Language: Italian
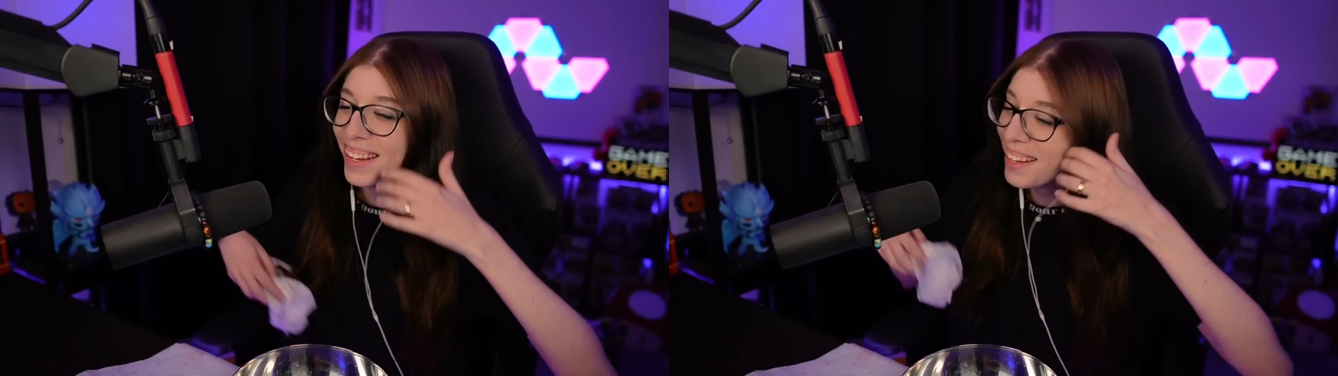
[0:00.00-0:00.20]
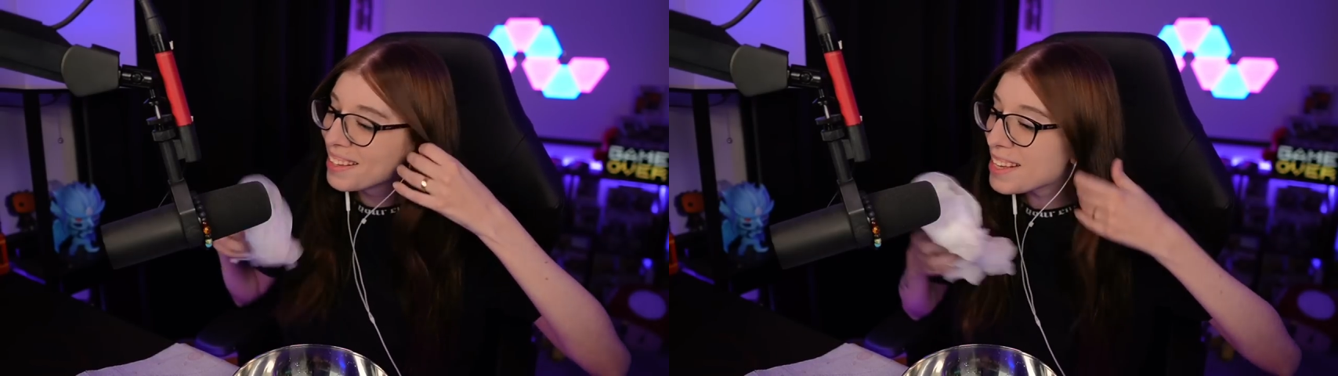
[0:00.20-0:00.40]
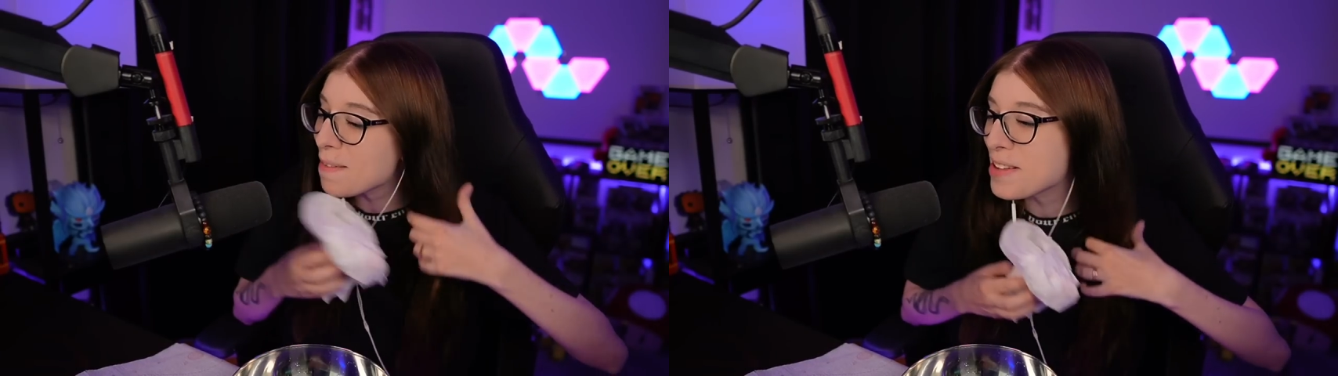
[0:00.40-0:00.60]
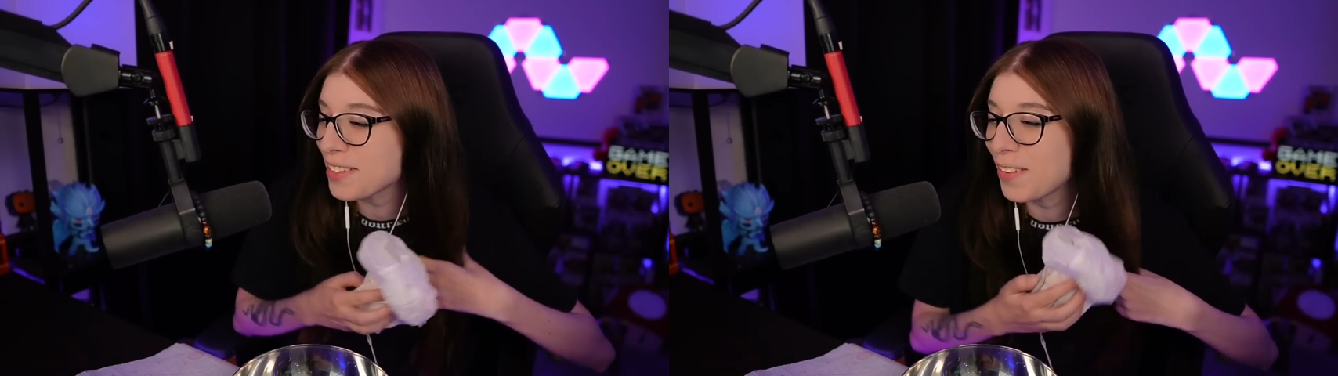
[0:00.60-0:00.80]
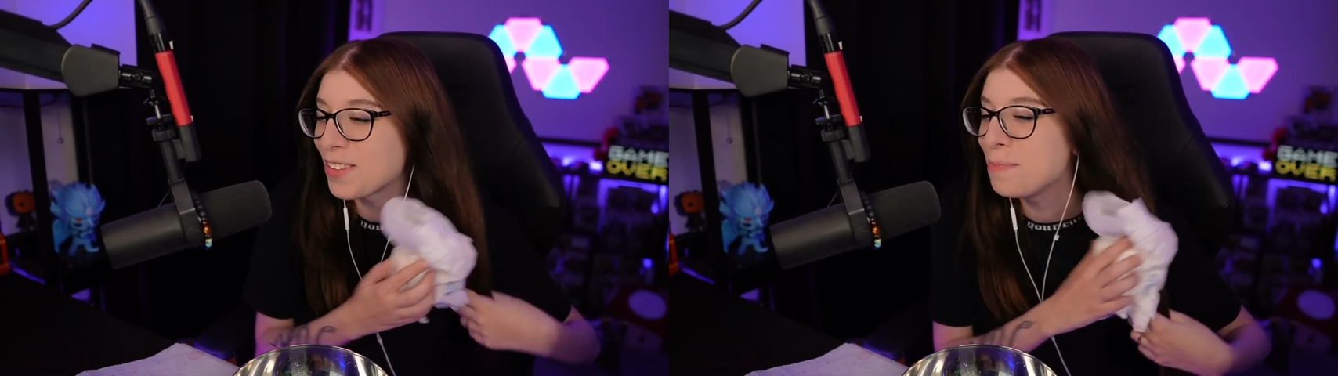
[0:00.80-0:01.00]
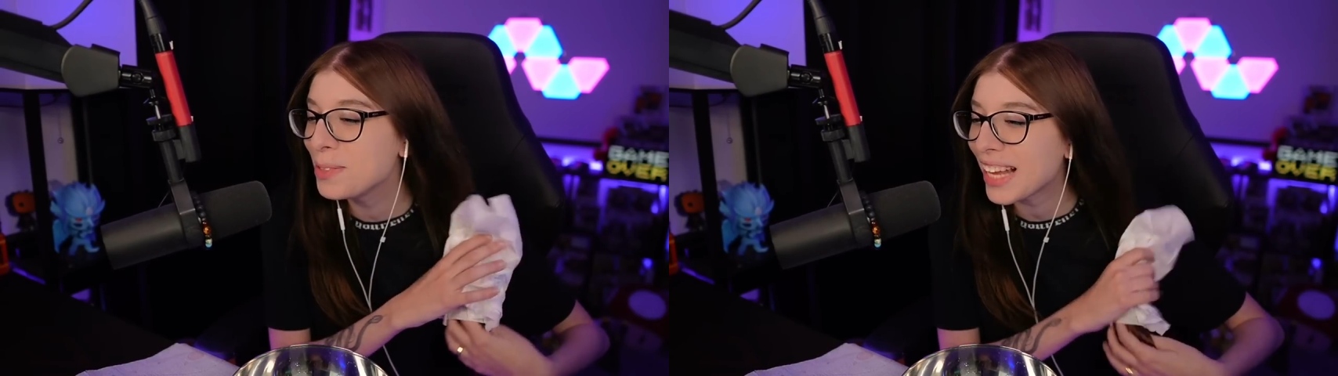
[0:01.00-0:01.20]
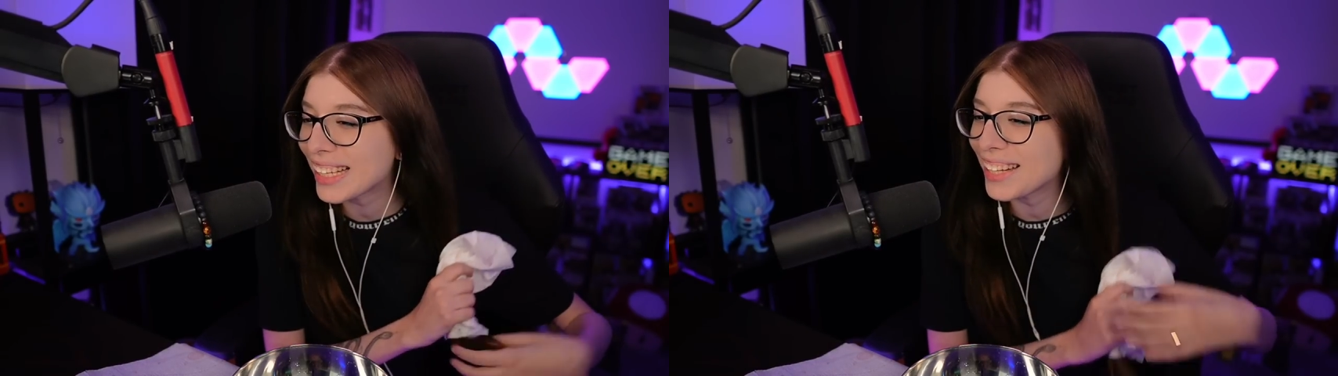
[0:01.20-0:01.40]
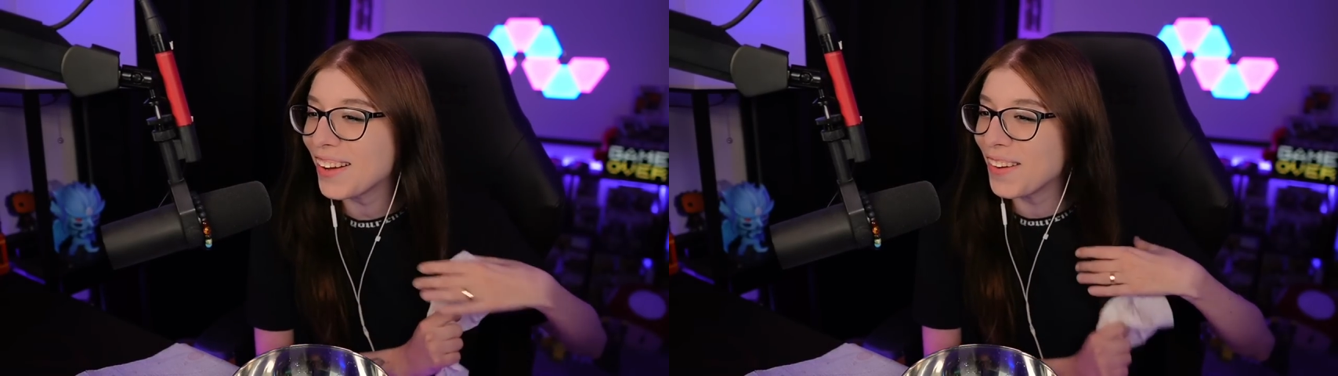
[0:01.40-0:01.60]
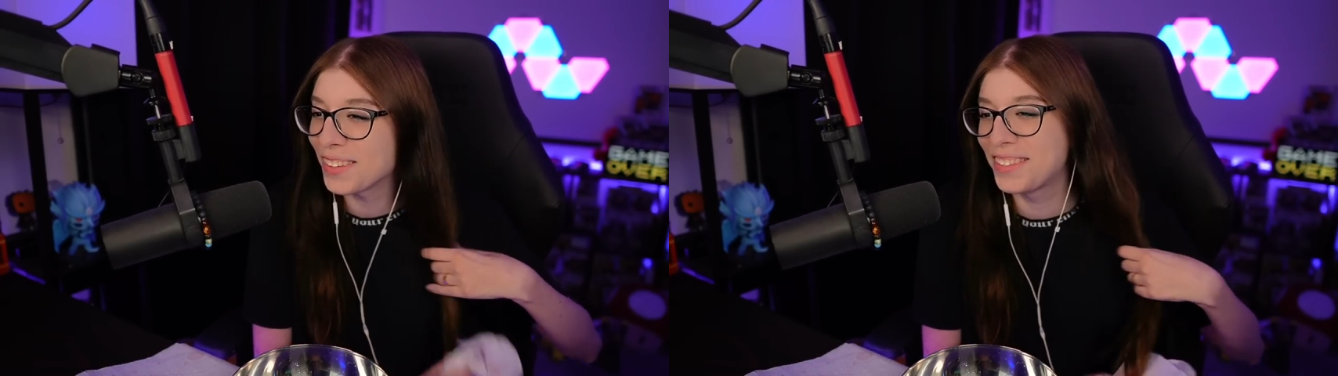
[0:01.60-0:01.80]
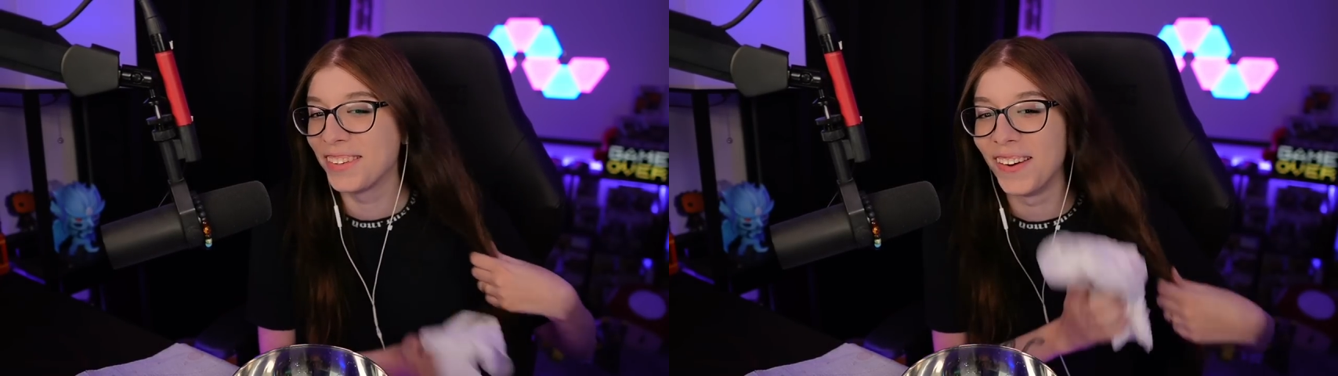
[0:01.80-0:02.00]
Cioè, ma mi sono sputata
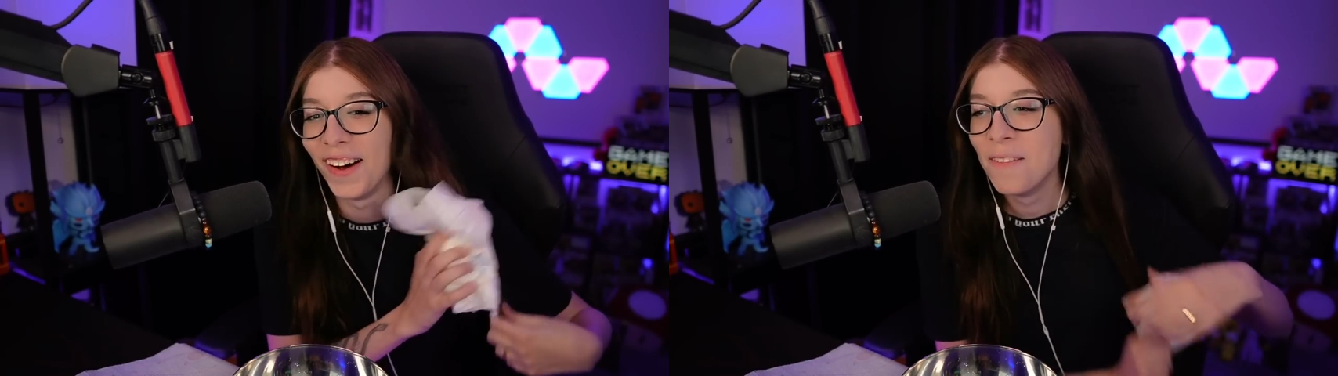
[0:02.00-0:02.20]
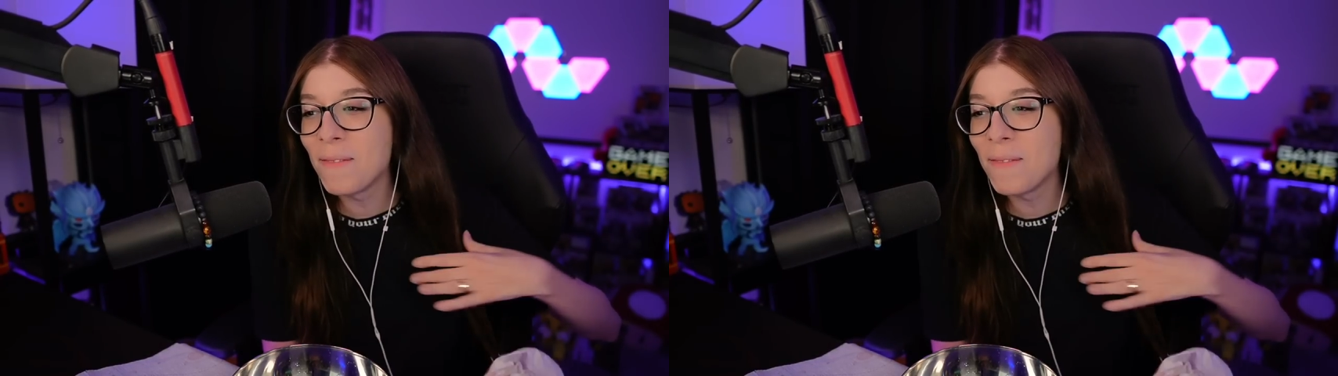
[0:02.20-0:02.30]
addosso!